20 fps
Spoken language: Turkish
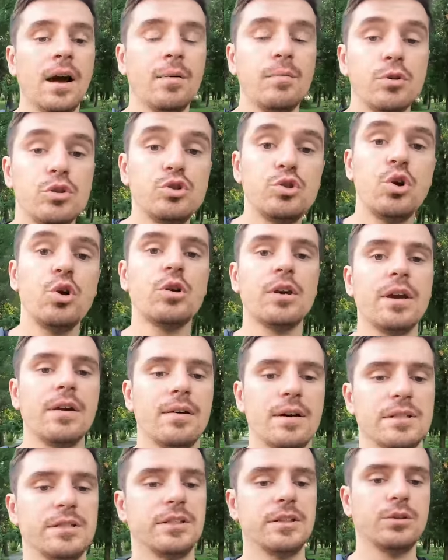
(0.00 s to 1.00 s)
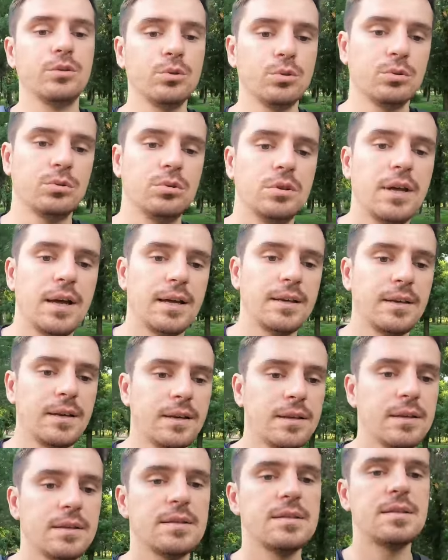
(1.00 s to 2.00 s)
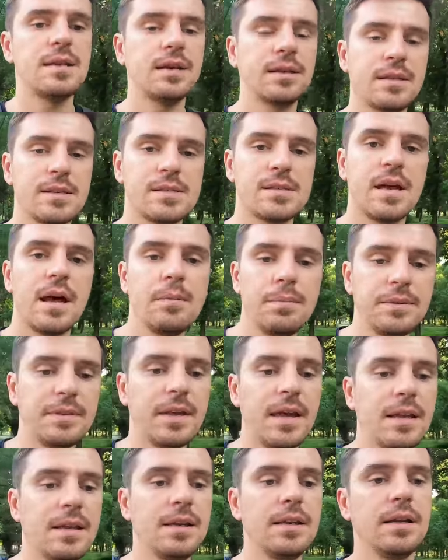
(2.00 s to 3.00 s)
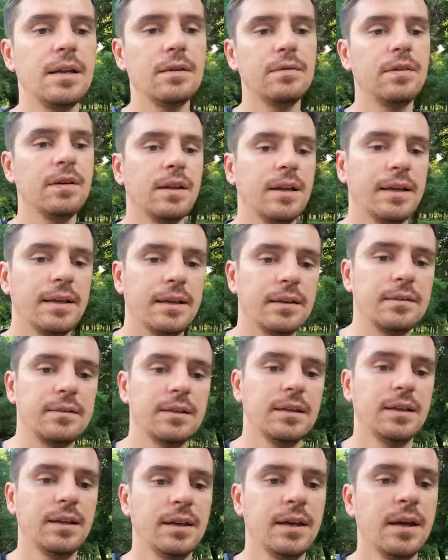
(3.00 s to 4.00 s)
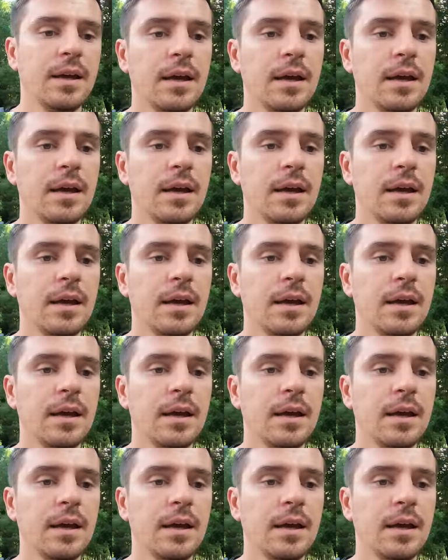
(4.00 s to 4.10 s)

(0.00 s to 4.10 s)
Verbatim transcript: ama çok yavaş gidiyordu. Yani sanki sabit 50 ile falan gittik.